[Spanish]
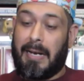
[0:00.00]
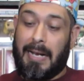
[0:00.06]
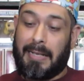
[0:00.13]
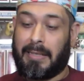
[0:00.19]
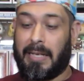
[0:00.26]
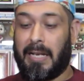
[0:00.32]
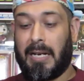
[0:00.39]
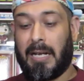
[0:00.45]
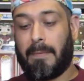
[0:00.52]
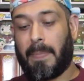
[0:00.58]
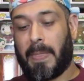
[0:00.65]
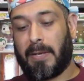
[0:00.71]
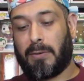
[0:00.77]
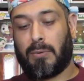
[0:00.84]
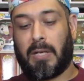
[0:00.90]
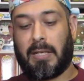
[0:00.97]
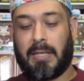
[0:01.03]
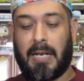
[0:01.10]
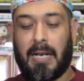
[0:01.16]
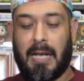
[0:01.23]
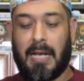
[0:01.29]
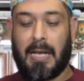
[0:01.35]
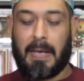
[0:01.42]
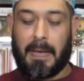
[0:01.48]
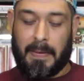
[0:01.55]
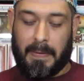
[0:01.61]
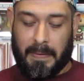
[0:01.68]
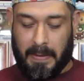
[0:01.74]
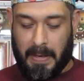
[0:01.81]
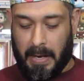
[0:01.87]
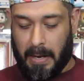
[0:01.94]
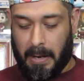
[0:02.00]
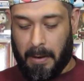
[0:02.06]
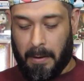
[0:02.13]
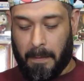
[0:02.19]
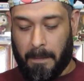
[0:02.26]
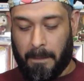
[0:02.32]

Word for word: la tela es una tela este,